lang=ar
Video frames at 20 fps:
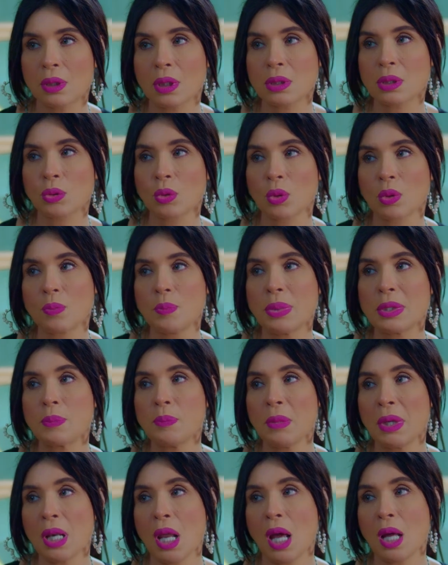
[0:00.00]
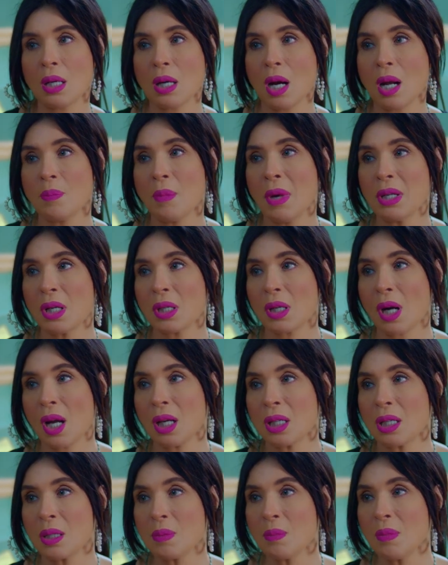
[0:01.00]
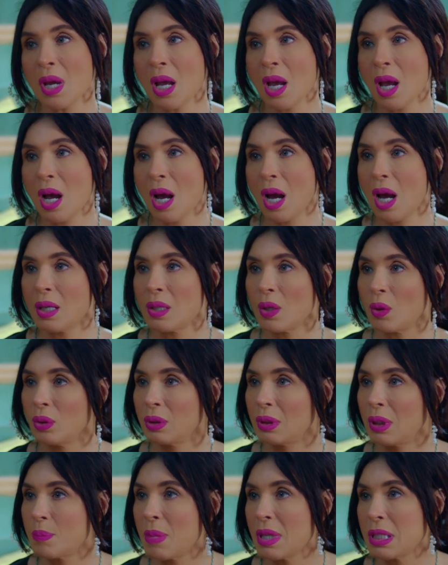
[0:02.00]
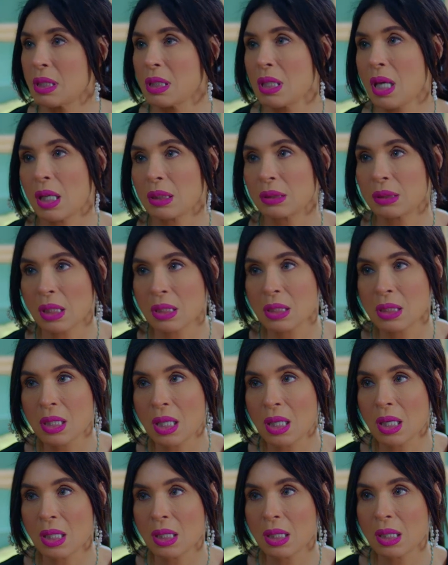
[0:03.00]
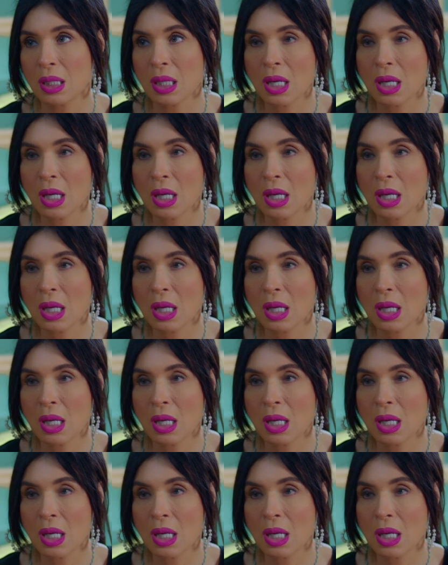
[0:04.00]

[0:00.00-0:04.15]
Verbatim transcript: دستور بسم الله الرحمن الرحيم انا قلت بس يا اختي انزلك